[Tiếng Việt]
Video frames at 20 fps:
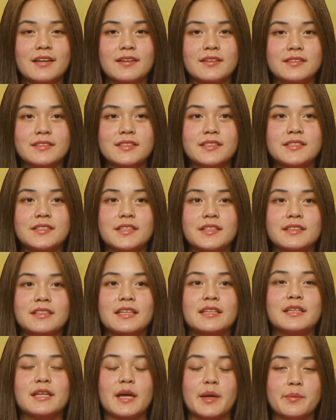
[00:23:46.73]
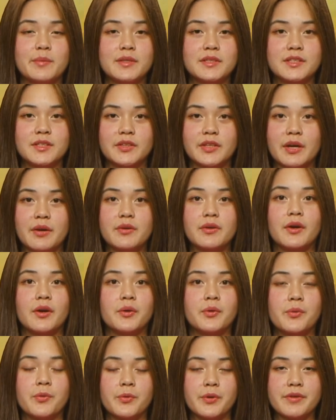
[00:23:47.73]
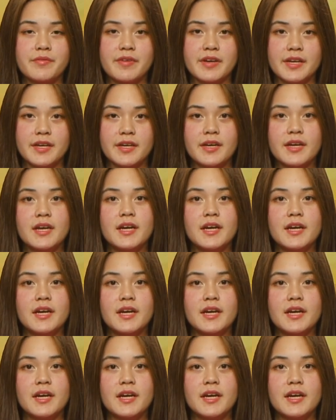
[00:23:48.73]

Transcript: Con xin chân thành cảm ơn sự theo dõi của quý vị.